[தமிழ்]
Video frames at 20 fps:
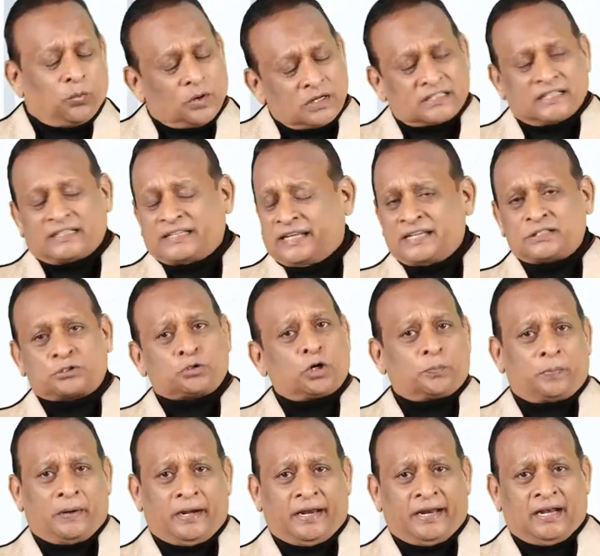ஒன்ஸ் அதை லிஸ்ட்
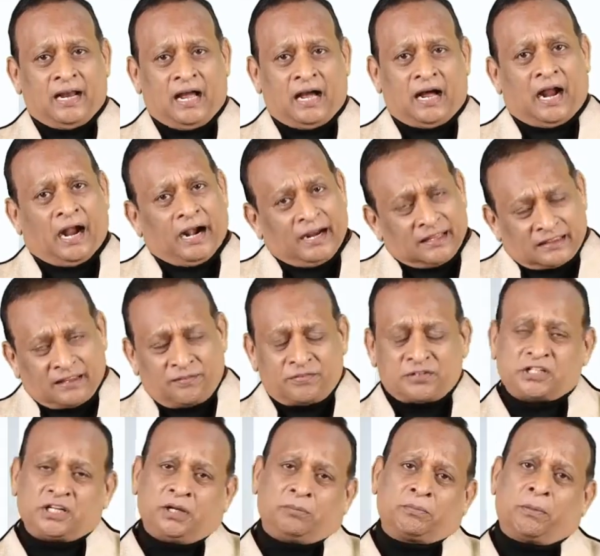அவுட் பண்ணிட்டீங்கன்னா அடுத்த
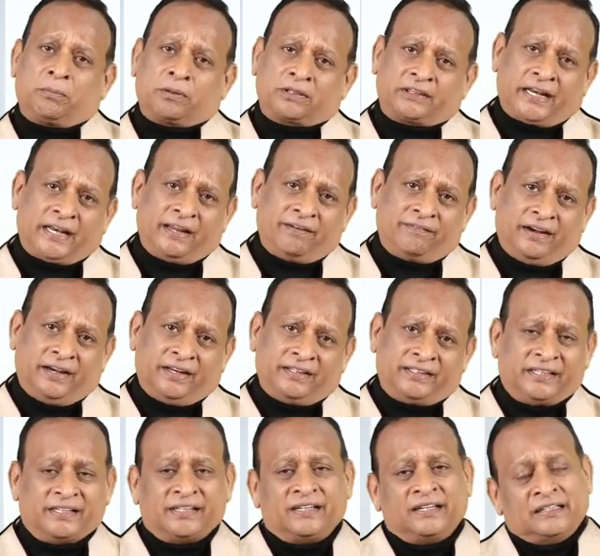விஷயம் நமக்கு தெரிய
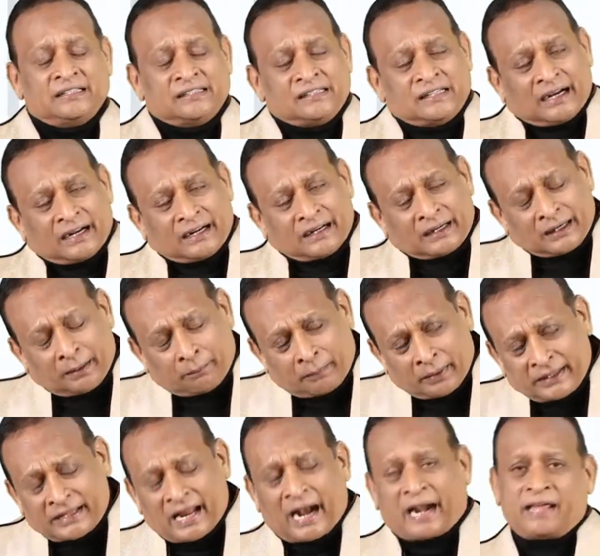வேண்டியது
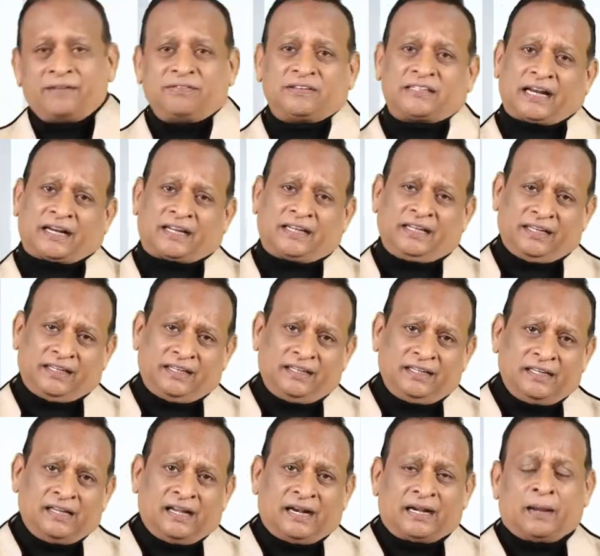நம்ம இதை அடைவதற்கு
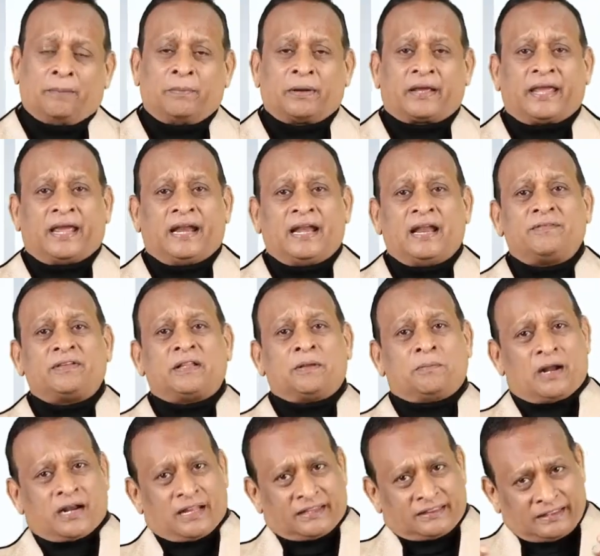நமக்கு என்ன
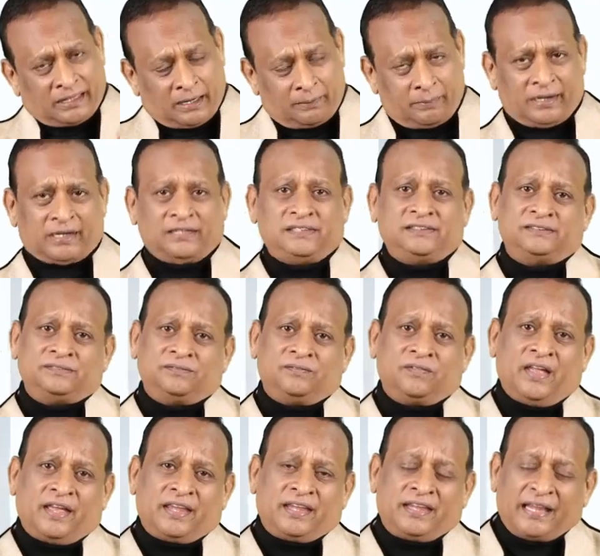விதமான திறமைகள்
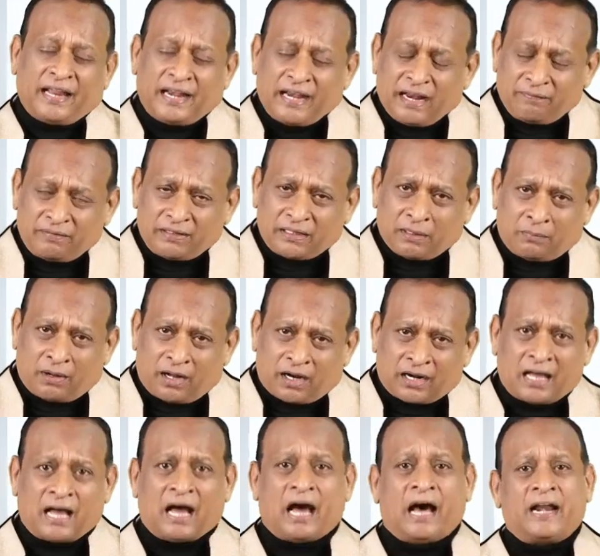என்ன
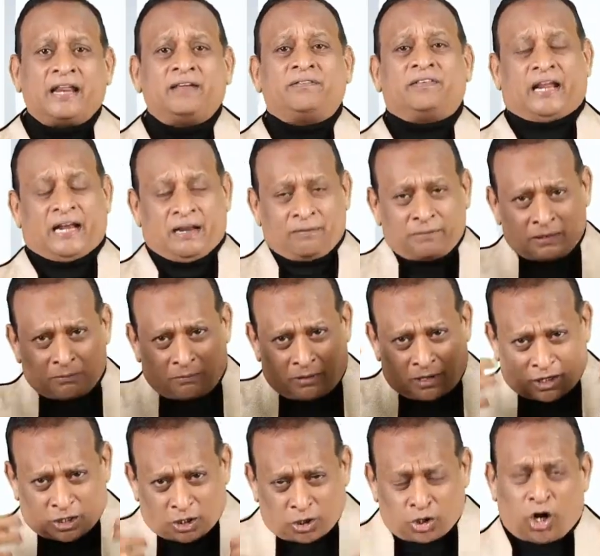விதமான அறிவு என்ன
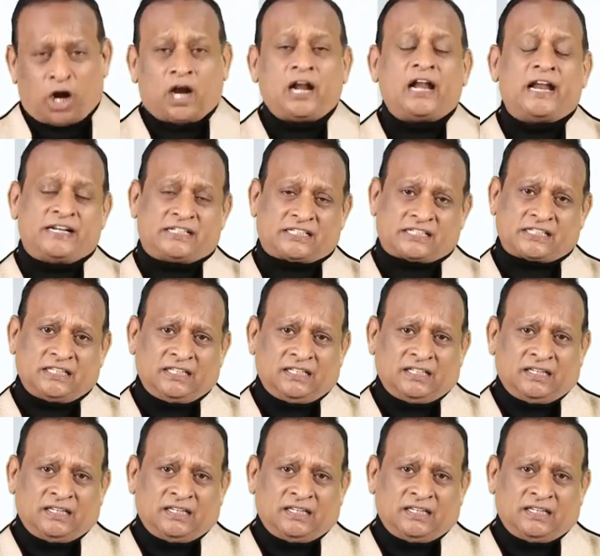விதமான நாலேஜ்